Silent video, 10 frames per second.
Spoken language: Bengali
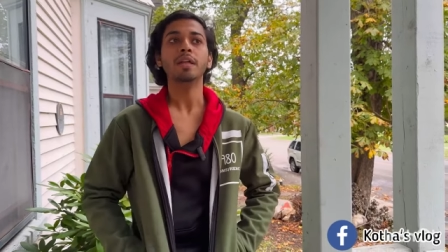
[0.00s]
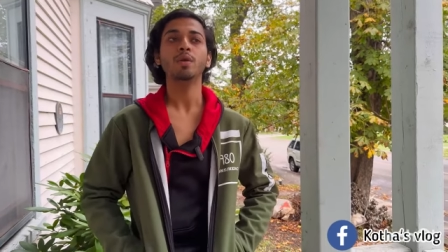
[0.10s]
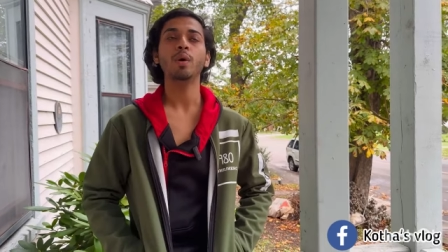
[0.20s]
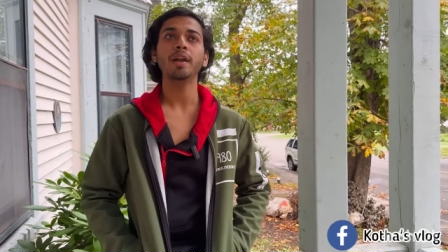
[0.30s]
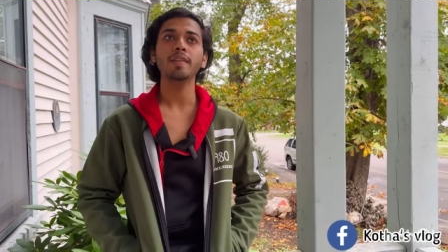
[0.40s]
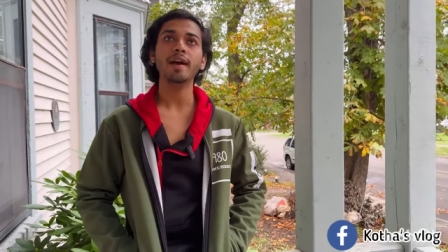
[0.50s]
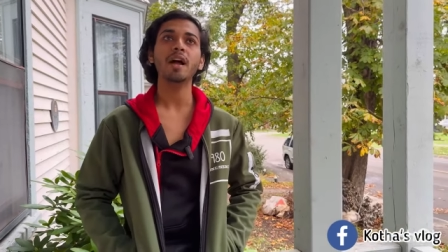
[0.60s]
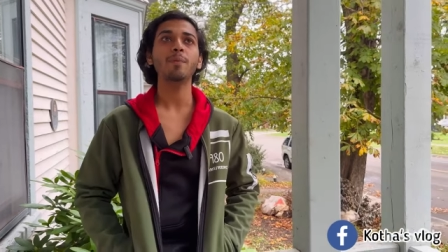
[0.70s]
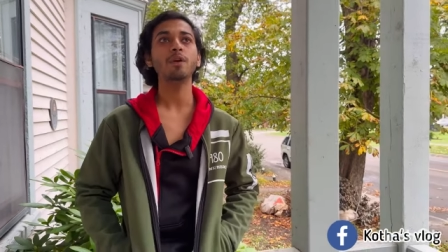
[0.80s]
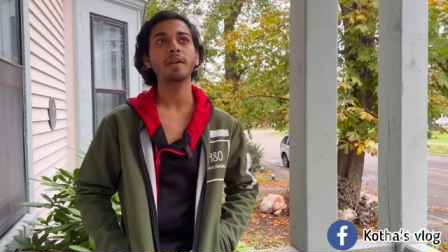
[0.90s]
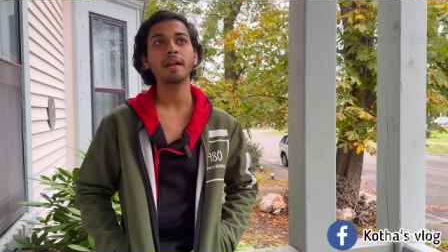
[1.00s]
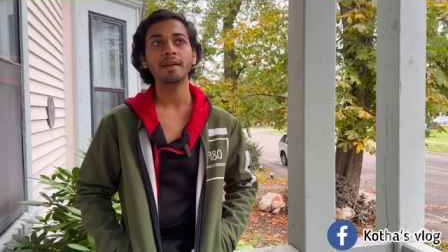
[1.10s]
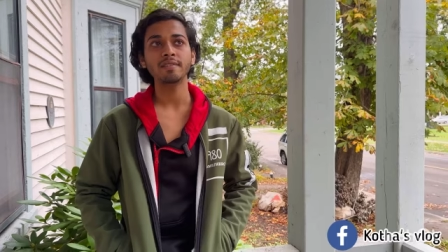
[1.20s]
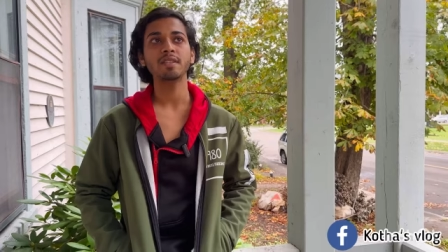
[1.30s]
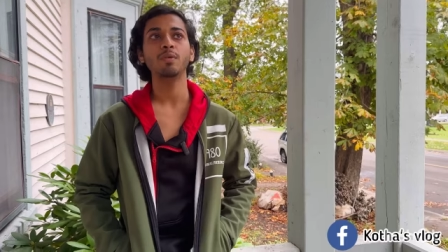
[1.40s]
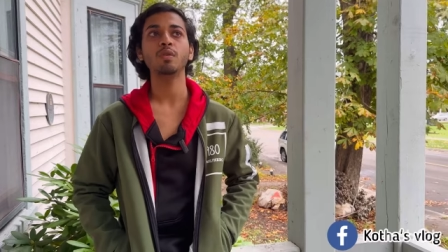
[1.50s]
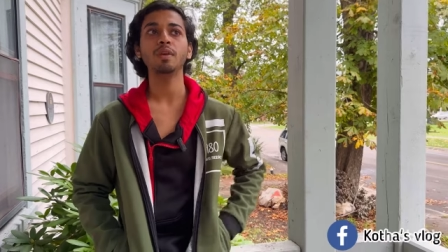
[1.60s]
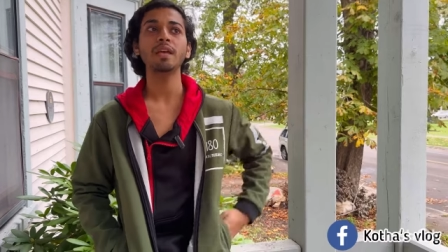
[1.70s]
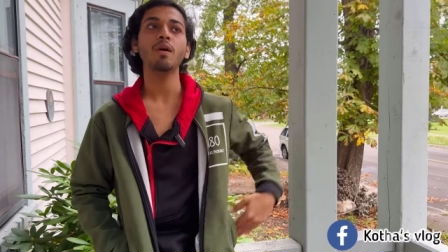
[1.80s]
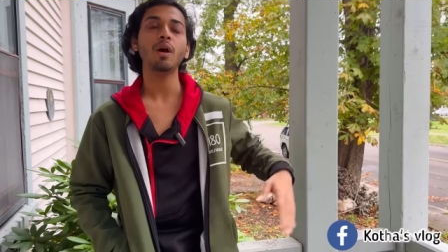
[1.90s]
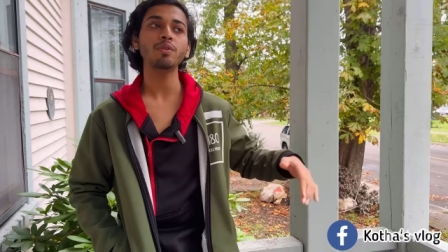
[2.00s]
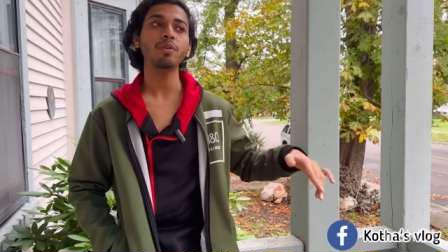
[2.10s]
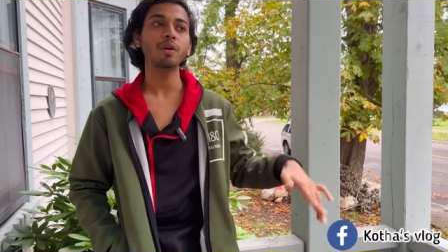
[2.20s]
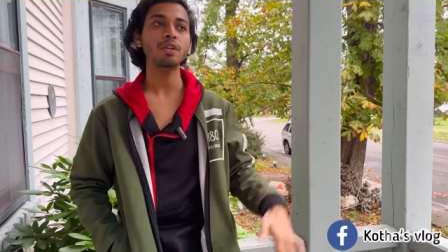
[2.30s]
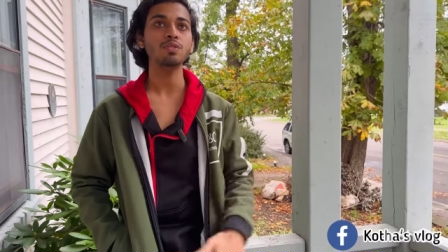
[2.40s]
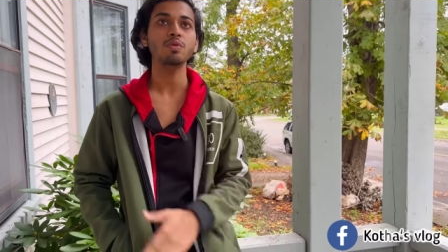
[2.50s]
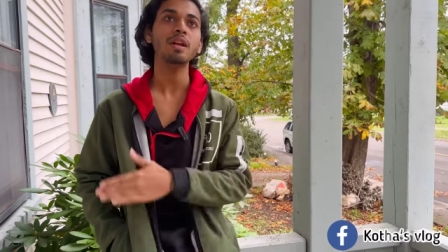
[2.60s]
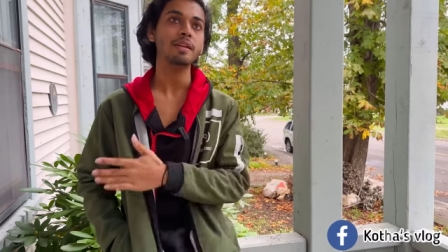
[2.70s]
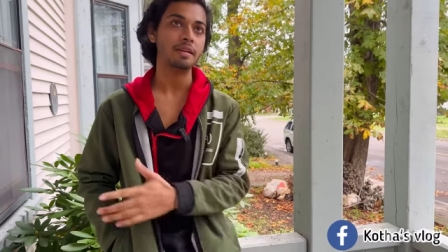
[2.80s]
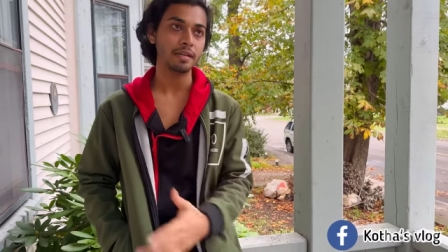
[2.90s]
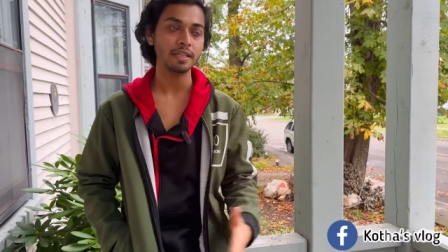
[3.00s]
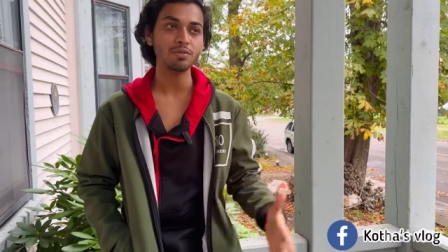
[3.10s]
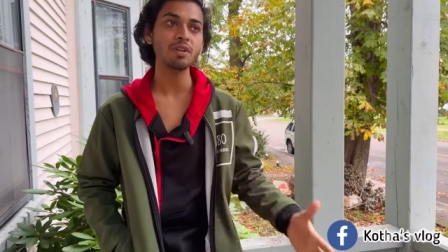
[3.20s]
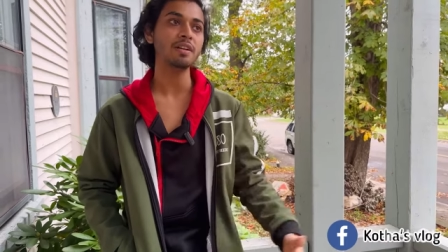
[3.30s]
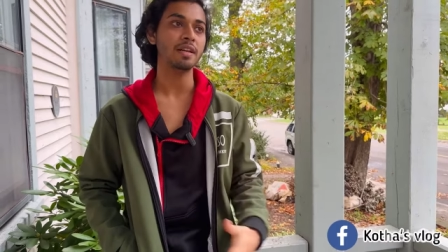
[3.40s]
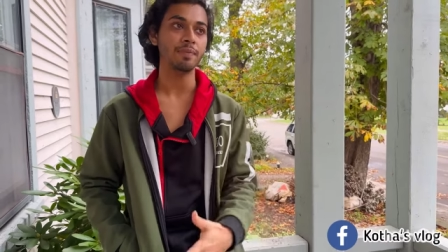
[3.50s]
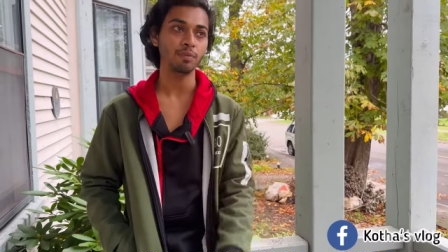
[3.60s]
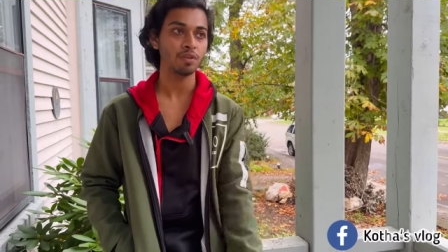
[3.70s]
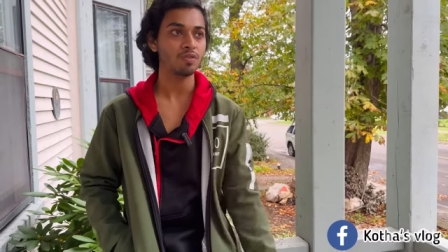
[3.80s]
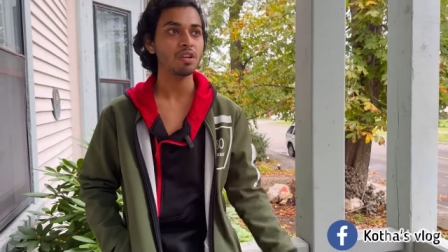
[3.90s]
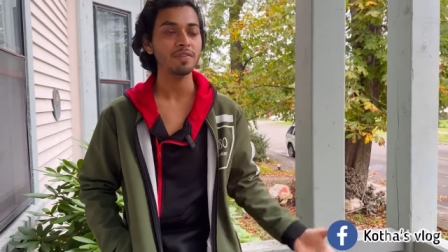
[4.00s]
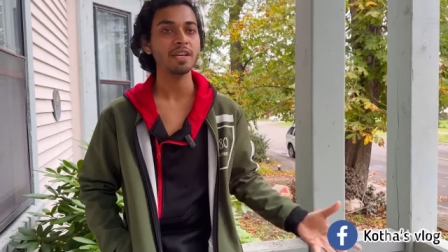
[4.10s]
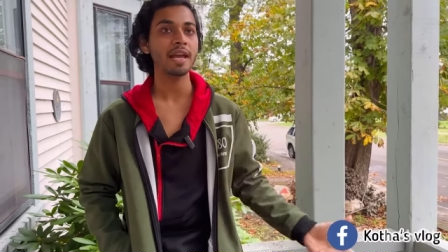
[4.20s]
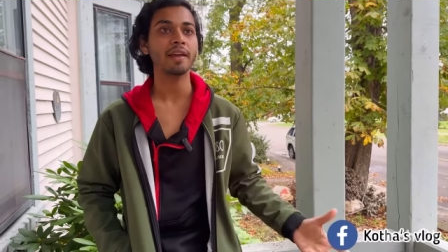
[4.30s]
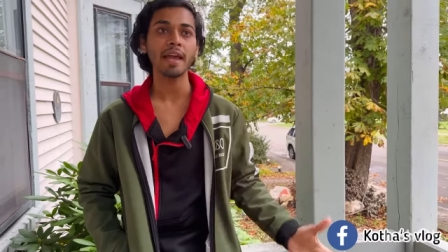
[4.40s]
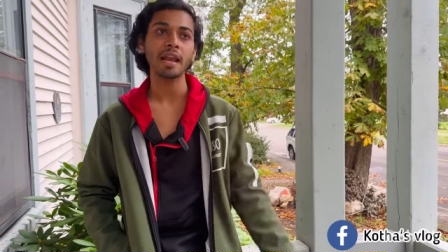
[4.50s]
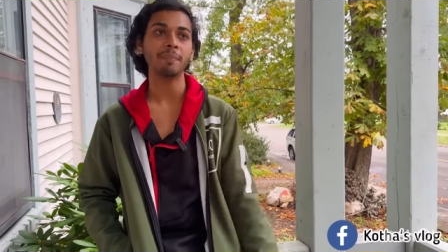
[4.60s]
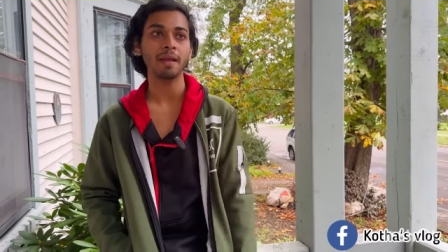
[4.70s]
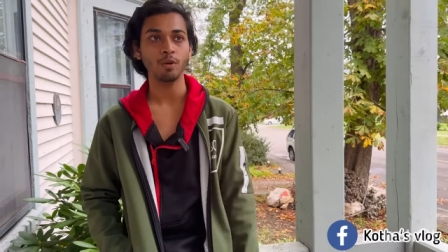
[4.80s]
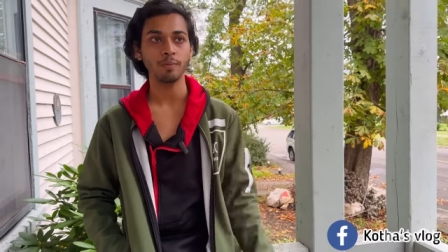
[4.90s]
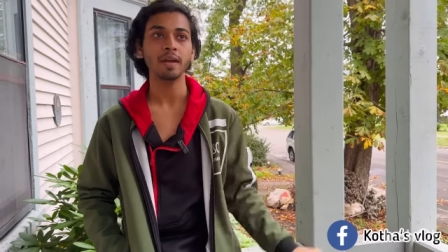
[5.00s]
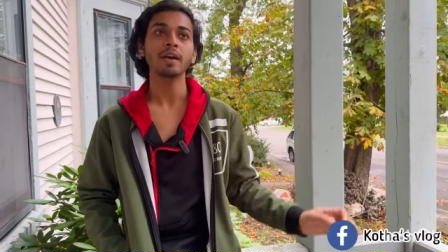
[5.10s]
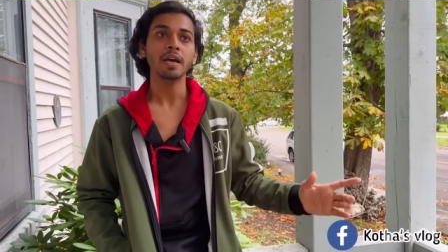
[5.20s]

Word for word: তো এটা দেখার পরে দেন আরসিসি বললো কি ওরা তো রেগুলার স্টুডেন্ট স্টুডেন্টই না স্টুডেন্টের বিষয়ে কেন কেন অ্যাপ্লাই করবে